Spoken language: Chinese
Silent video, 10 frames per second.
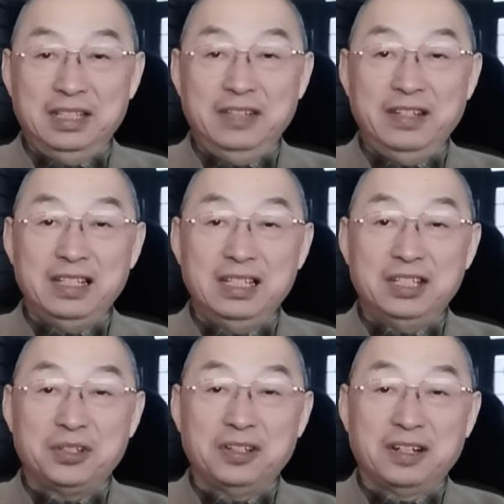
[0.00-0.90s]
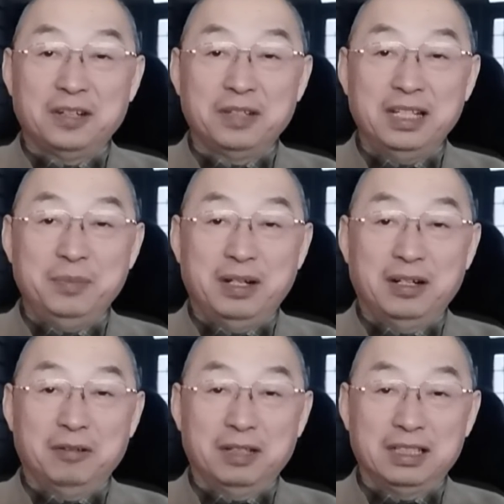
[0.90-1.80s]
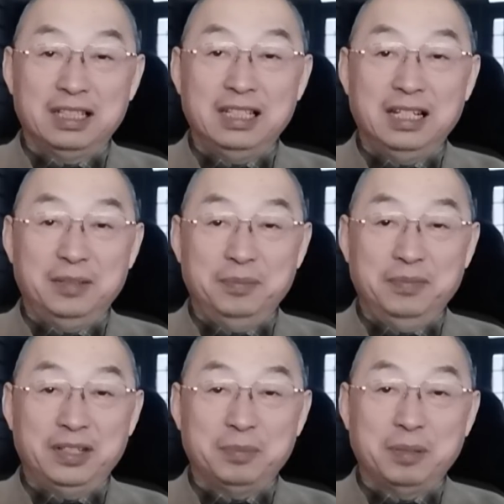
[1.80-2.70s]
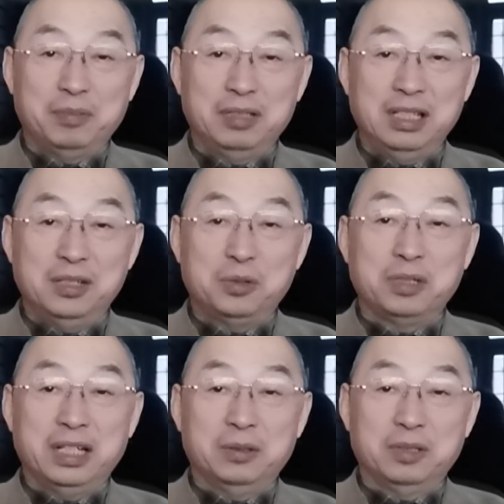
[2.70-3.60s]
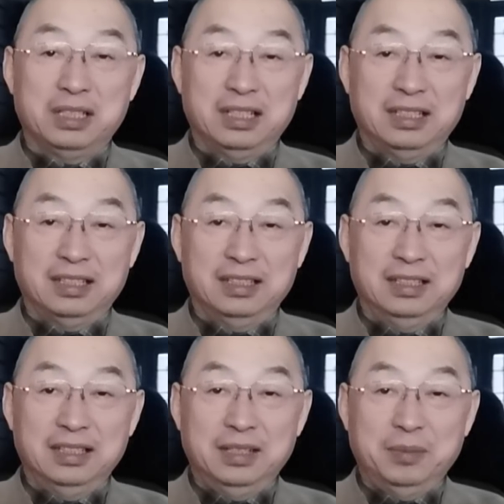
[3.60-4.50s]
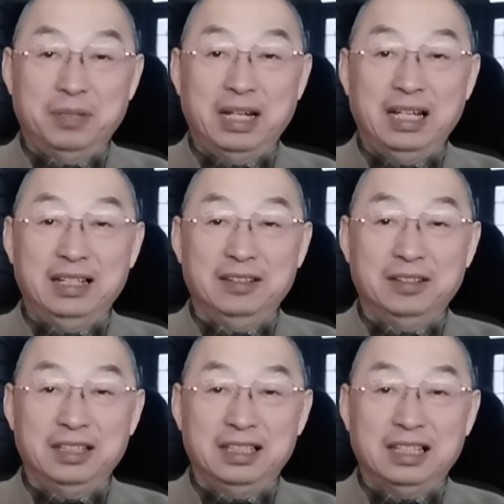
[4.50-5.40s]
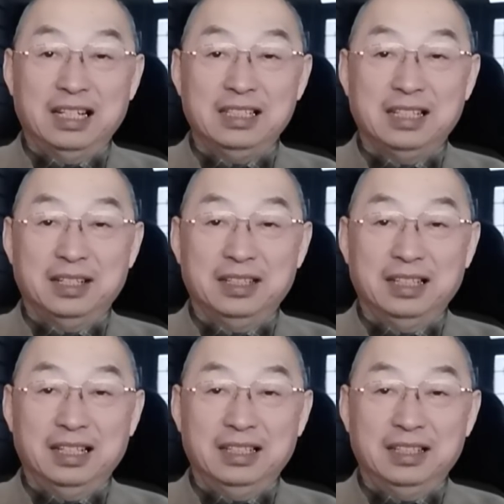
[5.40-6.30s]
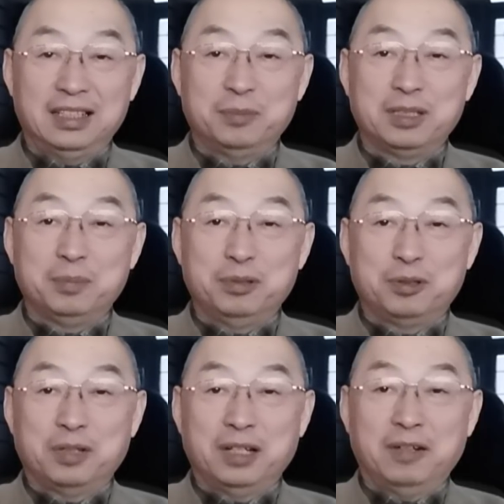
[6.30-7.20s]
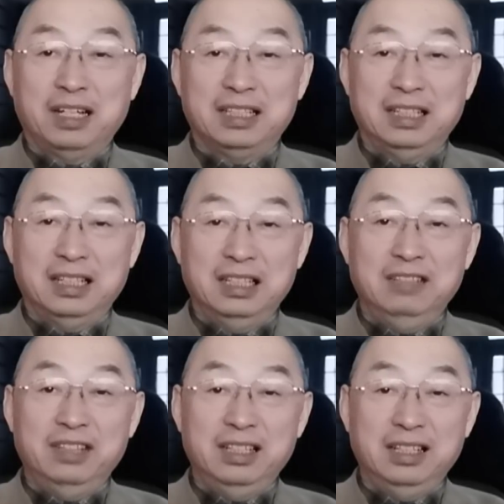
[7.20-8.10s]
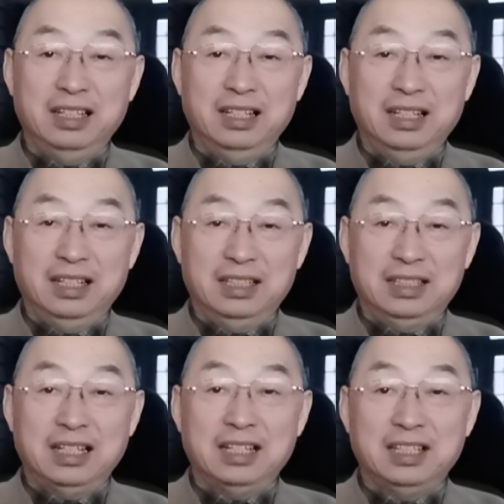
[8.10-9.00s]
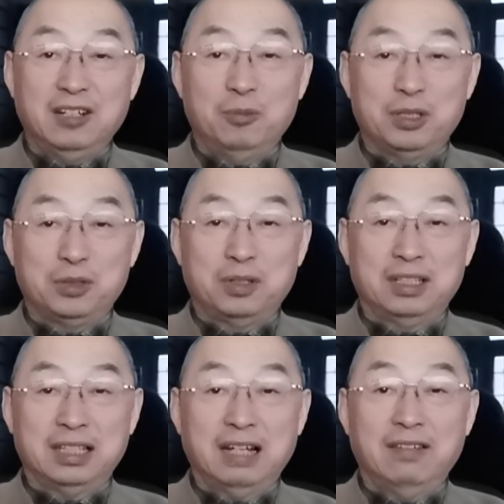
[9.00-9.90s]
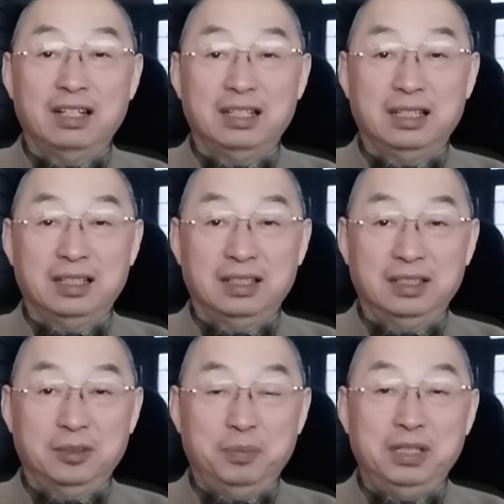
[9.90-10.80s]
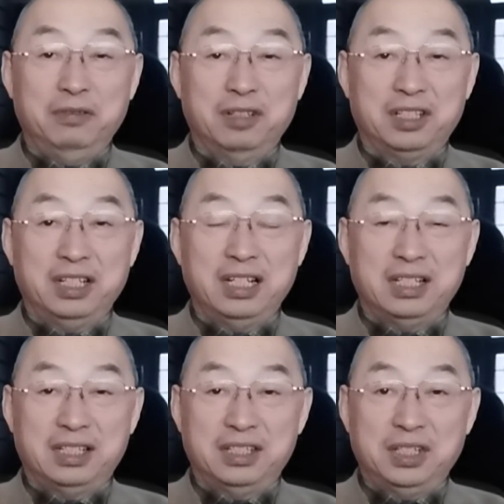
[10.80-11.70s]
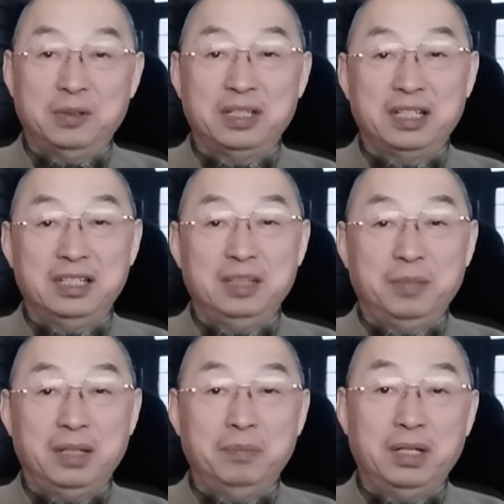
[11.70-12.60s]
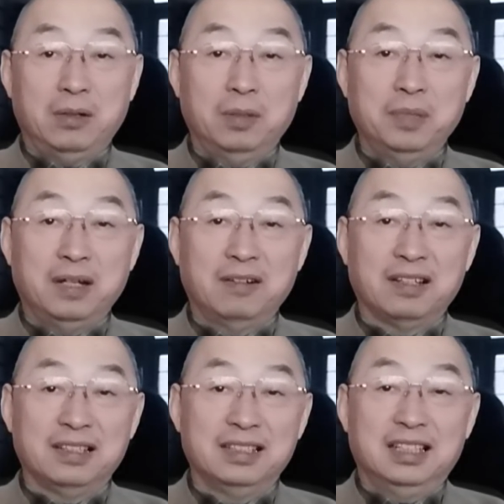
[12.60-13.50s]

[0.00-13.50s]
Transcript: 因为一说到高端疫苗了，我今天为什么不引述这些东西了呢？本来想了想，是不是不说这话题？因为前两天我们说了台湾这个有 P4 实验室，结果这支影片被黄标了。